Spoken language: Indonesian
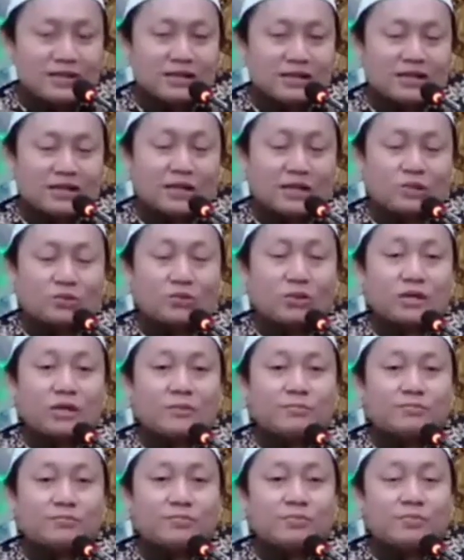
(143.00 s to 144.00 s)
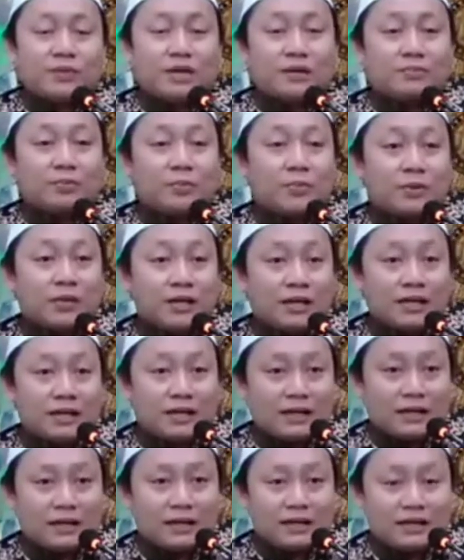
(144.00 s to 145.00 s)
Itu yang yang populer.
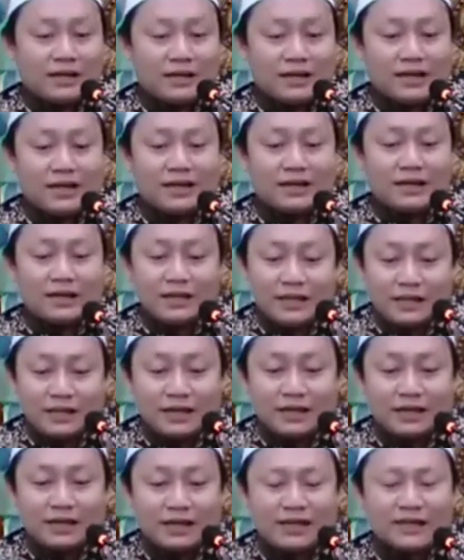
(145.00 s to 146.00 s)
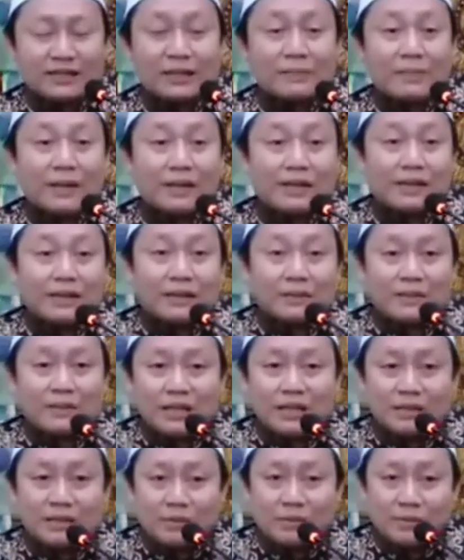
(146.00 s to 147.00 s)
Nah, ini yang terpanjang
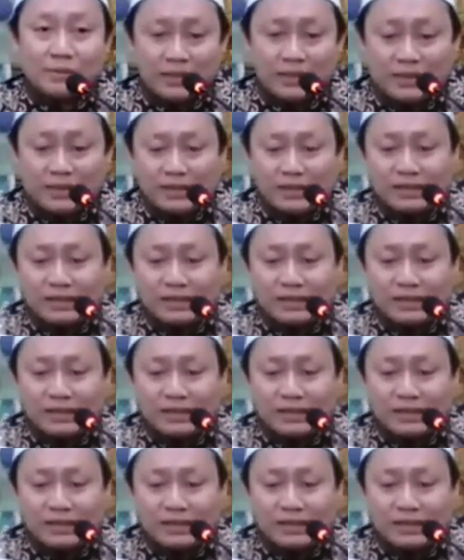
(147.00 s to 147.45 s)
pada yang populer.